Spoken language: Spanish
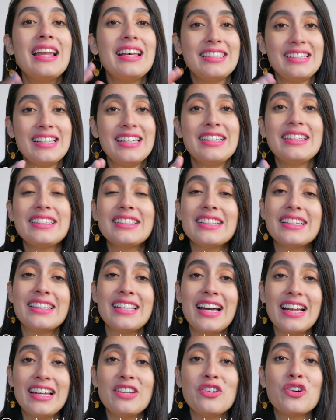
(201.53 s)
La siguiente
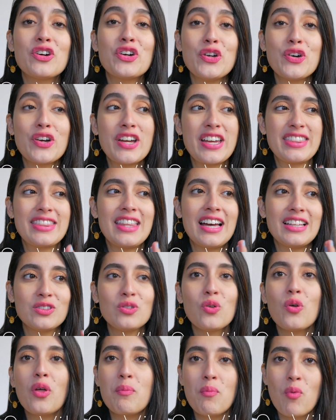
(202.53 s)
sandalia no creo que
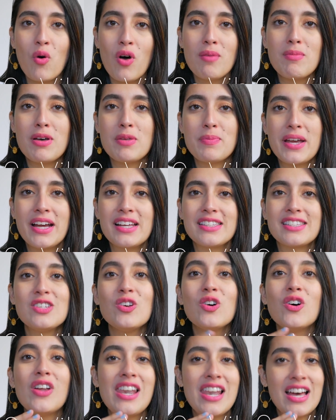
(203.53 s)
tanto de moda, más bien ha
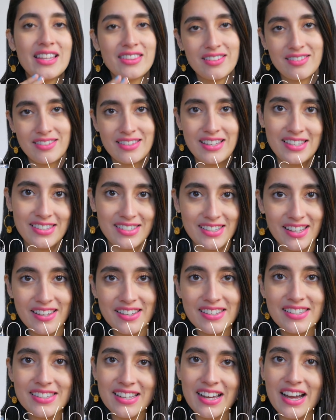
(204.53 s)
sido la tendencia
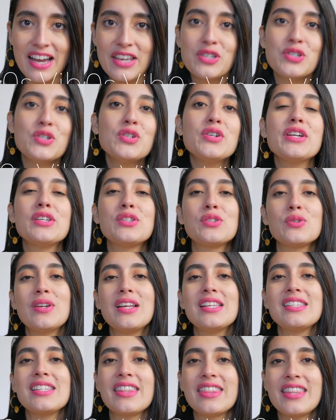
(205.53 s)
de este año y
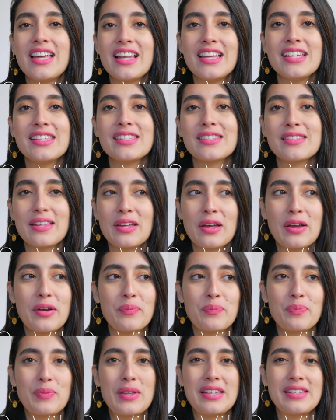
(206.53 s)
son las sandalias
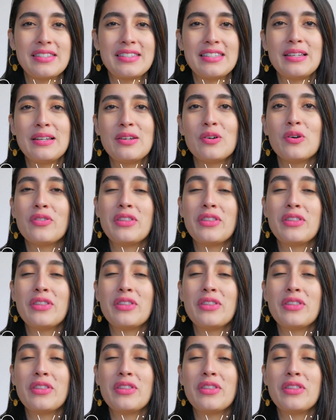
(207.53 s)
estilo